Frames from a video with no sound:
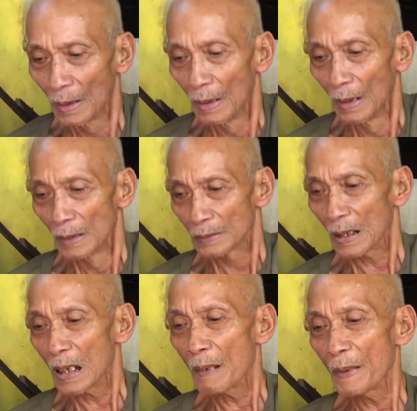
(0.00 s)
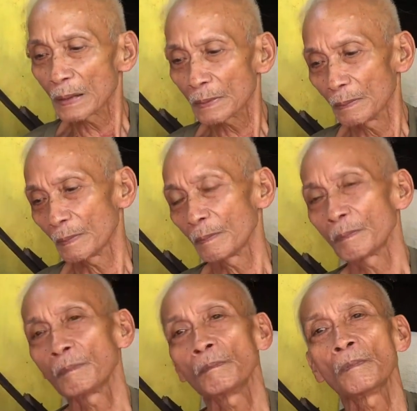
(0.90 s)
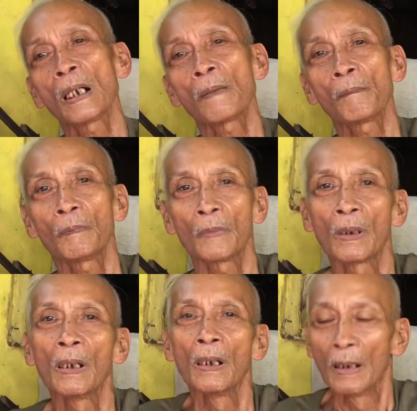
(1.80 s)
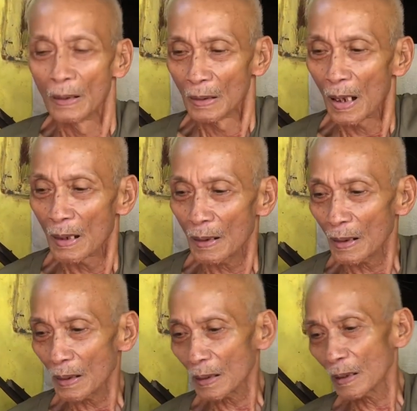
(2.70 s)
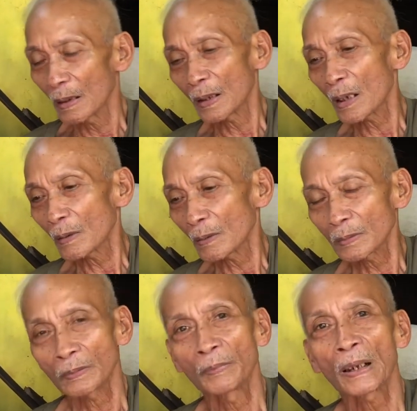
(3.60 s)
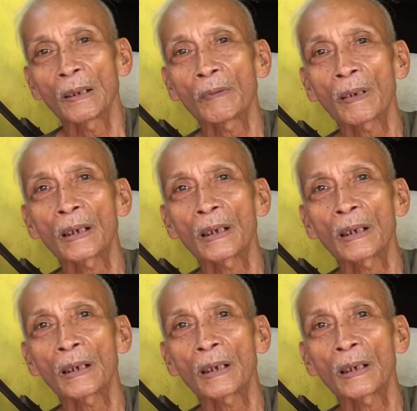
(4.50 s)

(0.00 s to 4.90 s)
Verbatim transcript: Maraming salamat. Ma'am, maraming salamat uh, sa tulong.